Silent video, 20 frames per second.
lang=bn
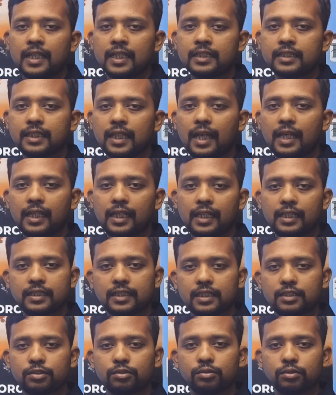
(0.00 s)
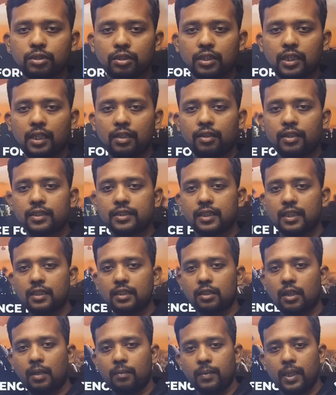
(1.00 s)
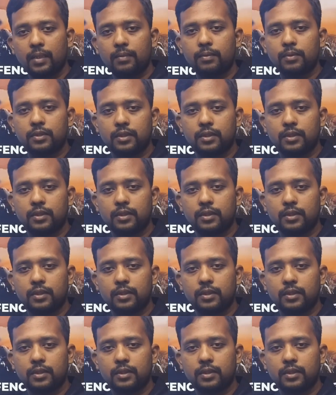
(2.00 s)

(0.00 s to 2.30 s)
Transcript: ইসরায়েলের যে যুদ্ধটা হয়েছে তো আমরা